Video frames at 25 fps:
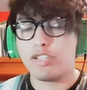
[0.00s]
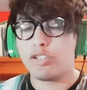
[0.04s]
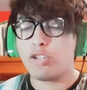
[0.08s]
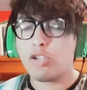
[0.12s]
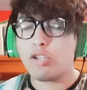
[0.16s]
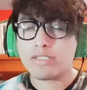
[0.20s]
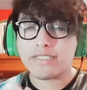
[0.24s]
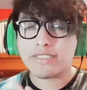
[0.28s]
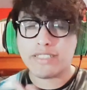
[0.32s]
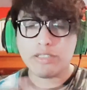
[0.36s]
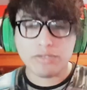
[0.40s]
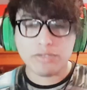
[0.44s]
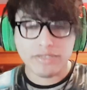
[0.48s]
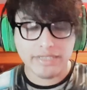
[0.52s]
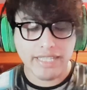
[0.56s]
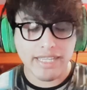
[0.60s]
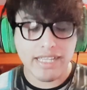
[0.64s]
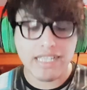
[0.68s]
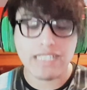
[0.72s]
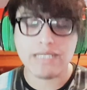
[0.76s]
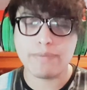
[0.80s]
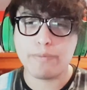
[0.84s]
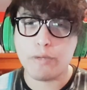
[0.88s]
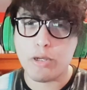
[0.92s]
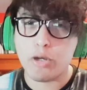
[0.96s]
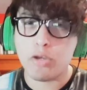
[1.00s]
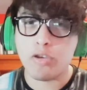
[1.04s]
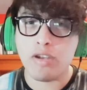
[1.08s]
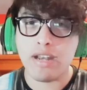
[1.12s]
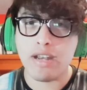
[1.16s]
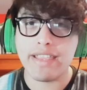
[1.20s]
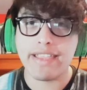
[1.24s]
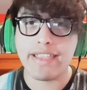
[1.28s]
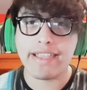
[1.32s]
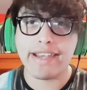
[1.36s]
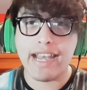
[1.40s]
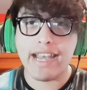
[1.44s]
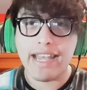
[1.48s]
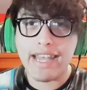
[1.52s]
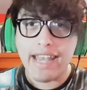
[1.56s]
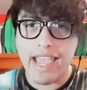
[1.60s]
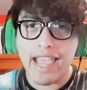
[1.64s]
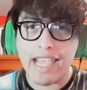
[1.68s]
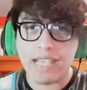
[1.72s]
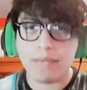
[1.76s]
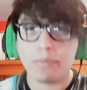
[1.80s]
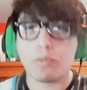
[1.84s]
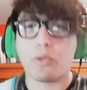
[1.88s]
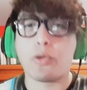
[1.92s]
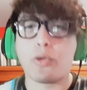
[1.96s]
No sé ustedes, pero yo le daría
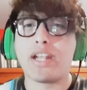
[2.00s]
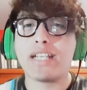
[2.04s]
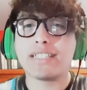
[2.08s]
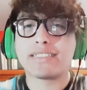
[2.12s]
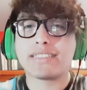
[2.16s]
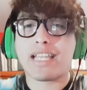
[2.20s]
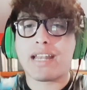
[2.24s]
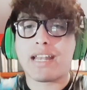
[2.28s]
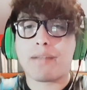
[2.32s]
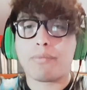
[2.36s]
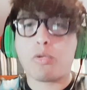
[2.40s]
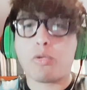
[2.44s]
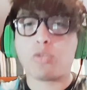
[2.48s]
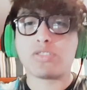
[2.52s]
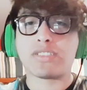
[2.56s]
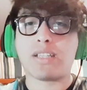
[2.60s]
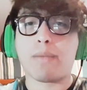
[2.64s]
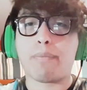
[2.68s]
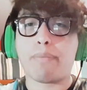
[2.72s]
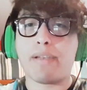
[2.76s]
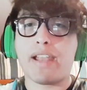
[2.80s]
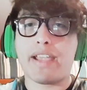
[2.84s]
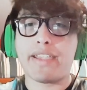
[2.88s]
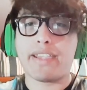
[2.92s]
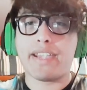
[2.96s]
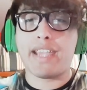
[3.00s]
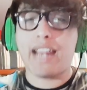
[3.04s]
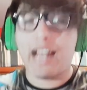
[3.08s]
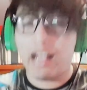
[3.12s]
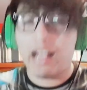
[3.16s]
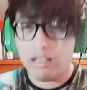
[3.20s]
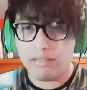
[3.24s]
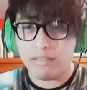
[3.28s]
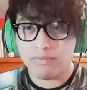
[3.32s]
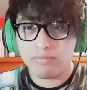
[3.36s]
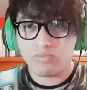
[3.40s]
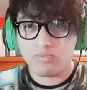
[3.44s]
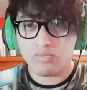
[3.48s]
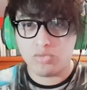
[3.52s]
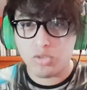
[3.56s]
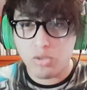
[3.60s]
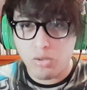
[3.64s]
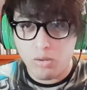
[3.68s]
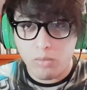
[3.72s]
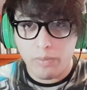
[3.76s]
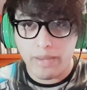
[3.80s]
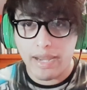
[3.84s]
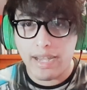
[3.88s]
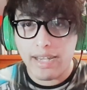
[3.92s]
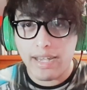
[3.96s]
like por esta hermosa playera.
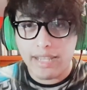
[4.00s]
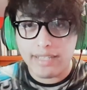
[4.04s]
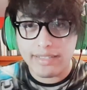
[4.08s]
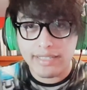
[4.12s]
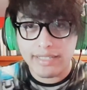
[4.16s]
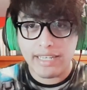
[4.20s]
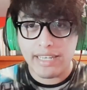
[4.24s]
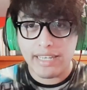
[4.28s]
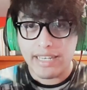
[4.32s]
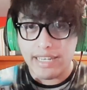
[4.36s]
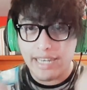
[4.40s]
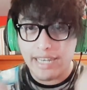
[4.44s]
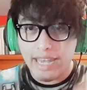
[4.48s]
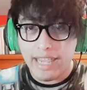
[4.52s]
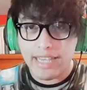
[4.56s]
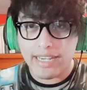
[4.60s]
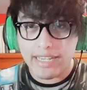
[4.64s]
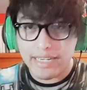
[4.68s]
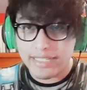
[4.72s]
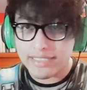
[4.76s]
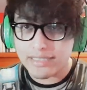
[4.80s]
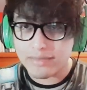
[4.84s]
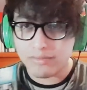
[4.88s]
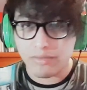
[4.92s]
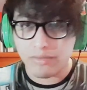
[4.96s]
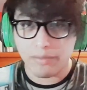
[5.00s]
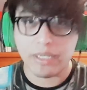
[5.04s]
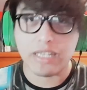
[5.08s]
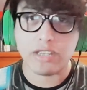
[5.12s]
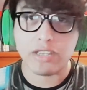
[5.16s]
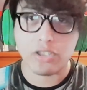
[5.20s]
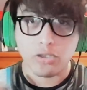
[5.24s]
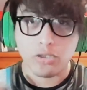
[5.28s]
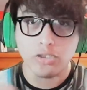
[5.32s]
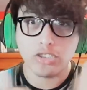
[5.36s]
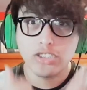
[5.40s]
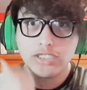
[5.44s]
Solo veanla, denle like en este momento.